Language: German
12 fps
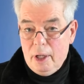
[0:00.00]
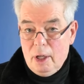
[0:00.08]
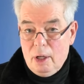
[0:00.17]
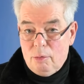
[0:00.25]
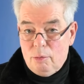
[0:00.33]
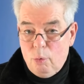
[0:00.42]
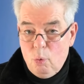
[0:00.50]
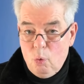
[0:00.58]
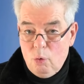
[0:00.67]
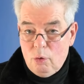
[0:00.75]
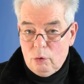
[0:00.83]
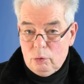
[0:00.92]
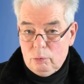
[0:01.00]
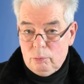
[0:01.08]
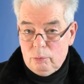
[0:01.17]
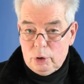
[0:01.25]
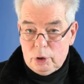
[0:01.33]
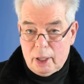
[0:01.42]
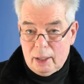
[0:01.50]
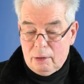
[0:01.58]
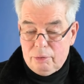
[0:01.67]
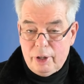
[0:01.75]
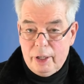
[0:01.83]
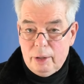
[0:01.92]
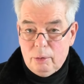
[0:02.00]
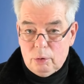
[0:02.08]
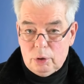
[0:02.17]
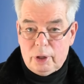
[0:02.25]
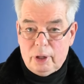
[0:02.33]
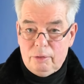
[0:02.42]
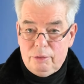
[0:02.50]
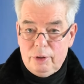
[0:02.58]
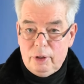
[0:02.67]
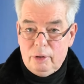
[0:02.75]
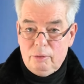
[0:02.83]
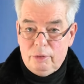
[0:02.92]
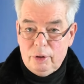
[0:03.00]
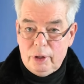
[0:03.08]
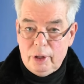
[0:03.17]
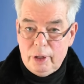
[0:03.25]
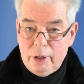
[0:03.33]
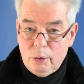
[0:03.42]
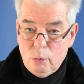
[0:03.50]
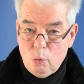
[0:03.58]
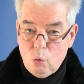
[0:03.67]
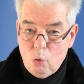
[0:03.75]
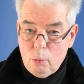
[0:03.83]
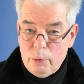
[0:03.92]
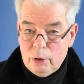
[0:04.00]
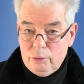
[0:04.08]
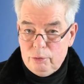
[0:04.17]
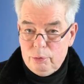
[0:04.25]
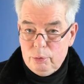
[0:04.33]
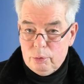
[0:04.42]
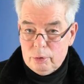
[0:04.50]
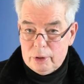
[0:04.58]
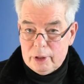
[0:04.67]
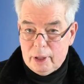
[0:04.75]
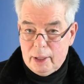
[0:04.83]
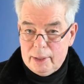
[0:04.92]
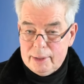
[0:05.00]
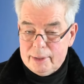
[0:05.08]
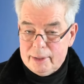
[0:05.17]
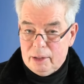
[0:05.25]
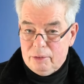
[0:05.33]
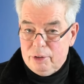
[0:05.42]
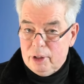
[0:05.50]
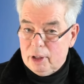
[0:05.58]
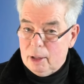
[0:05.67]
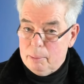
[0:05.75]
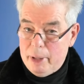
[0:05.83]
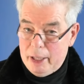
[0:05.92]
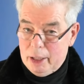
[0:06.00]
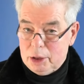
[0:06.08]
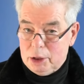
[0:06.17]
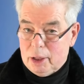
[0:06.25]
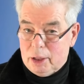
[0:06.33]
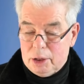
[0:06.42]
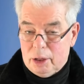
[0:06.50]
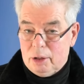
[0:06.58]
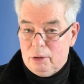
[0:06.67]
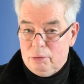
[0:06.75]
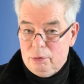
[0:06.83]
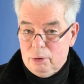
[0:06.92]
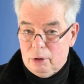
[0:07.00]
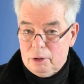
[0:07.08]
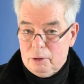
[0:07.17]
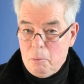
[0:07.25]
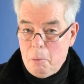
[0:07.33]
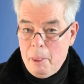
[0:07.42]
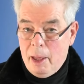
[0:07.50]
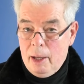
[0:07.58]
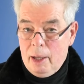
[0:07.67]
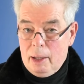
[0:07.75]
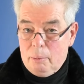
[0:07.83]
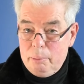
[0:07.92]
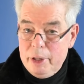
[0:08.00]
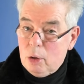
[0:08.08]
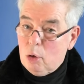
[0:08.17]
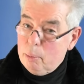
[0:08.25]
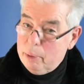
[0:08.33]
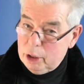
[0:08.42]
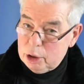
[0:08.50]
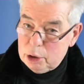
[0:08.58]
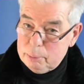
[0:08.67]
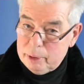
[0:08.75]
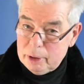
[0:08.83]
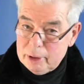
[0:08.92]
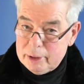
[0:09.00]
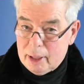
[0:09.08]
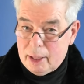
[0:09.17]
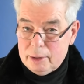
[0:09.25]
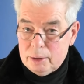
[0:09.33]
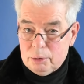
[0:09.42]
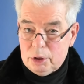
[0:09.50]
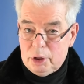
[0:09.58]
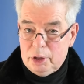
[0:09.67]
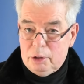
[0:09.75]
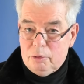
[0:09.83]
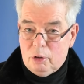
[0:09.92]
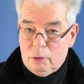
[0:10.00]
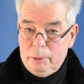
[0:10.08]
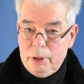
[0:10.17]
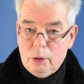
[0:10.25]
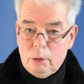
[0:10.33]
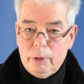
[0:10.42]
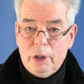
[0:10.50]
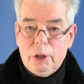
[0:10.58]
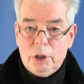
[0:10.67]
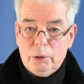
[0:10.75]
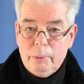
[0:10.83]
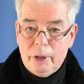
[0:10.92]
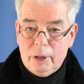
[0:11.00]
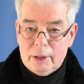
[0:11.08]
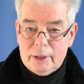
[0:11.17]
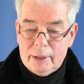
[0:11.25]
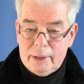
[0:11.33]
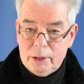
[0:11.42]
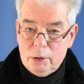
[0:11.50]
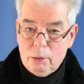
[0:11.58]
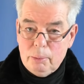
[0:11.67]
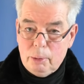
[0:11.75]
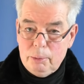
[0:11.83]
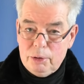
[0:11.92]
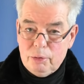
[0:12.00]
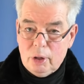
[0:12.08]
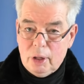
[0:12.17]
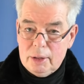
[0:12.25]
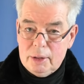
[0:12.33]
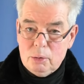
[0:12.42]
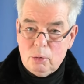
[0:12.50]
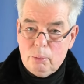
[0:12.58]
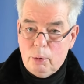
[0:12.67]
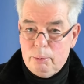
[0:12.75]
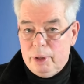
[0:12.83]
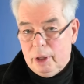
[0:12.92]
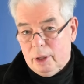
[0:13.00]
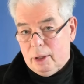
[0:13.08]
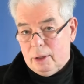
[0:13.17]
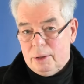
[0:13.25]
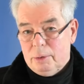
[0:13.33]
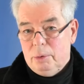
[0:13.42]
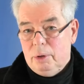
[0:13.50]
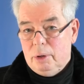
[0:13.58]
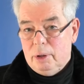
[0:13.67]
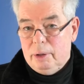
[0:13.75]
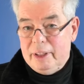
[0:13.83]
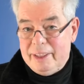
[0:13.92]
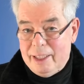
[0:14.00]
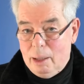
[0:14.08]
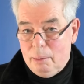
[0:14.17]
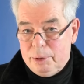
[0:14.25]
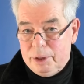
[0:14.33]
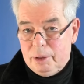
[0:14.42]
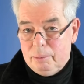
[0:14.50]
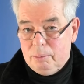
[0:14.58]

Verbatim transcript: wo starke Veränderungen stattfinden, wird in den oberen Führungskreisen sehr viel gemanagt, anstatt geführt. Mikromanagement ist ja ein so ein Stichwort. Mikromanagement, das heißt, ich kümmere mich von ganz oben um Dinge ganz unten selbst.